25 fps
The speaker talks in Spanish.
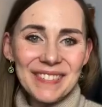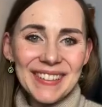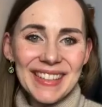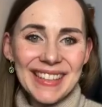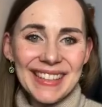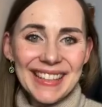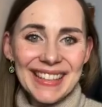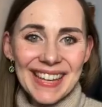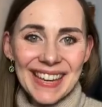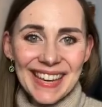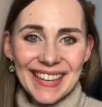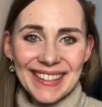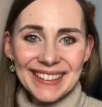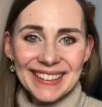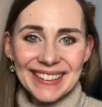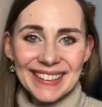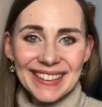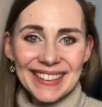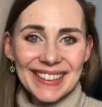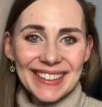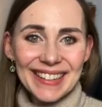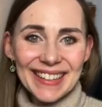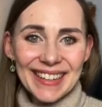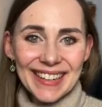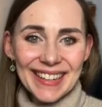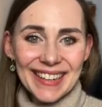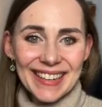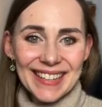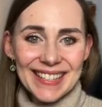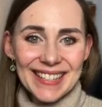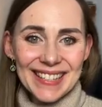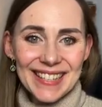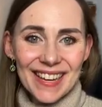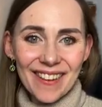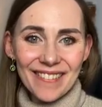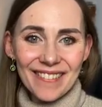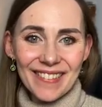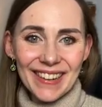¿Quién quiere
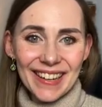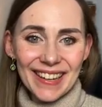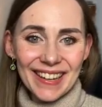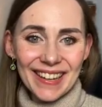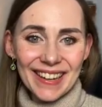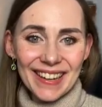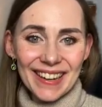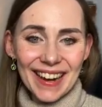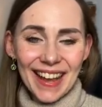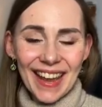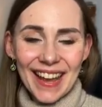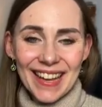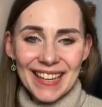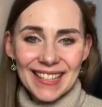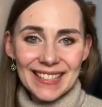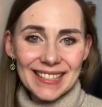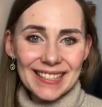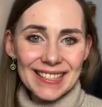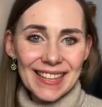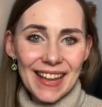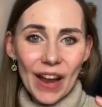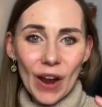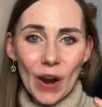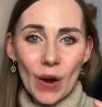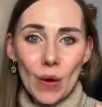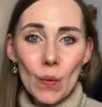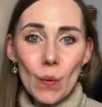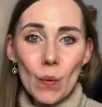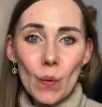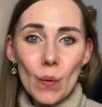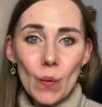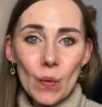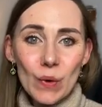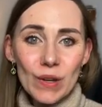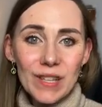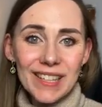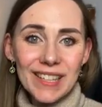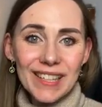saber esta
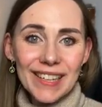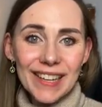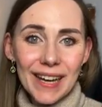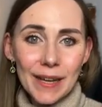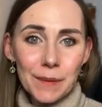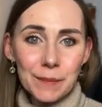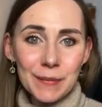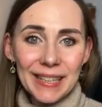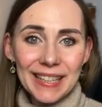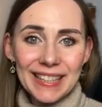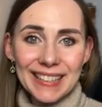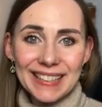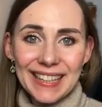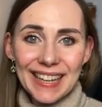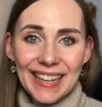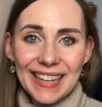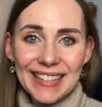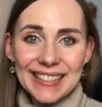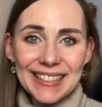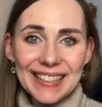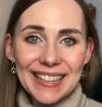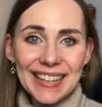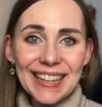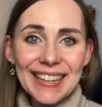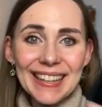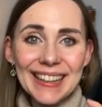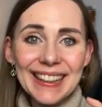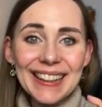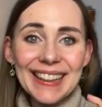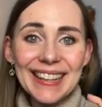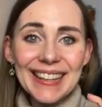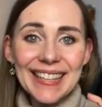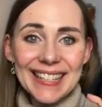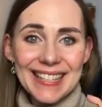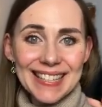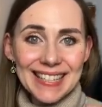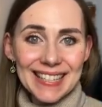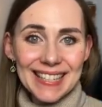única habilidad que
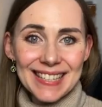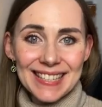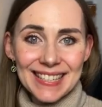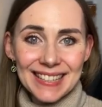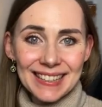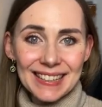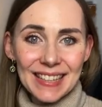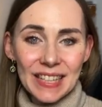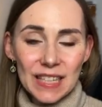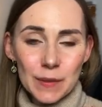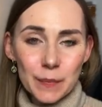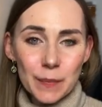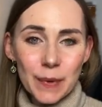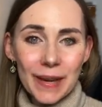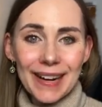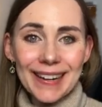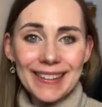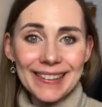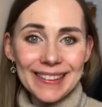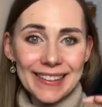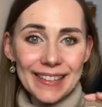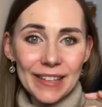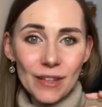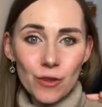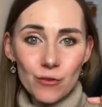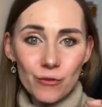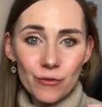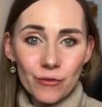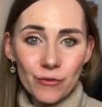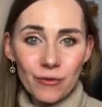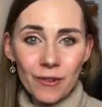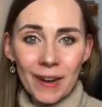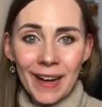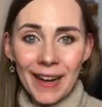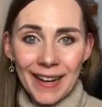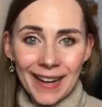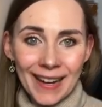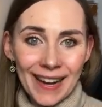necesitas para
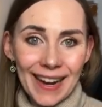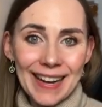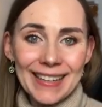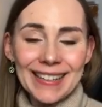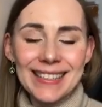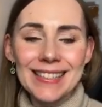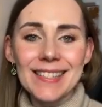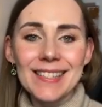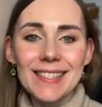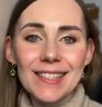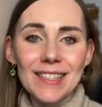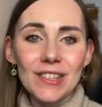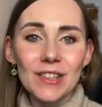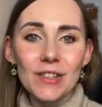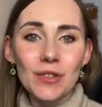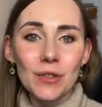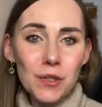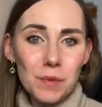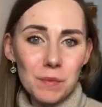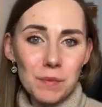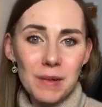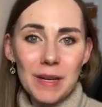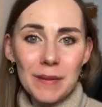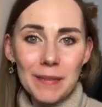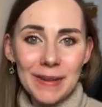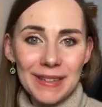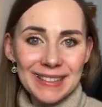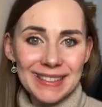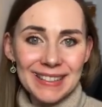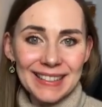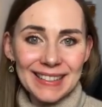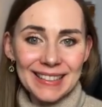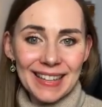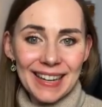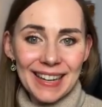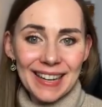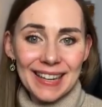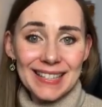triunfar en este
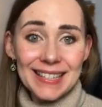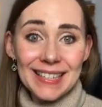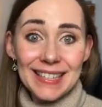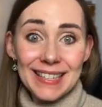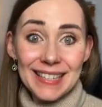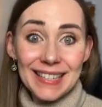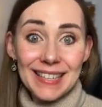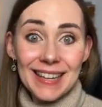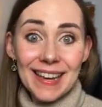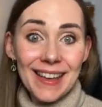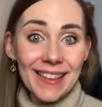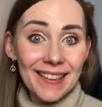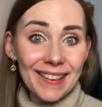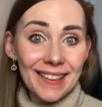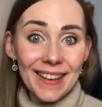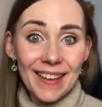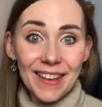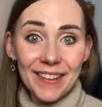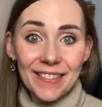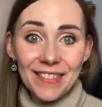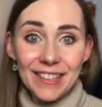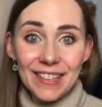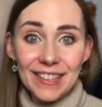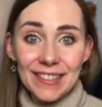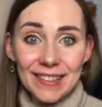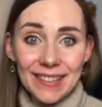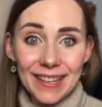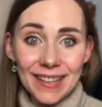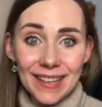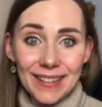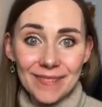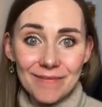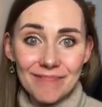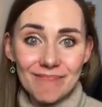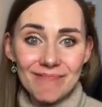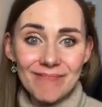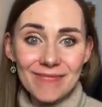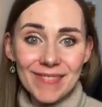2023 y en la
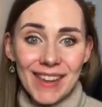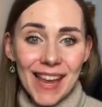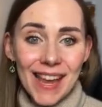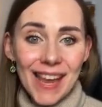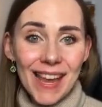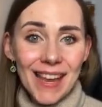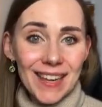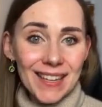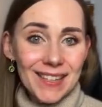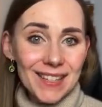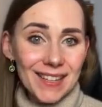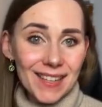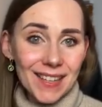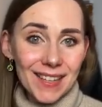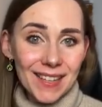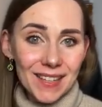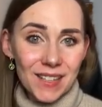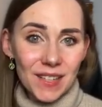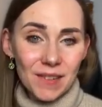vida? Si quieres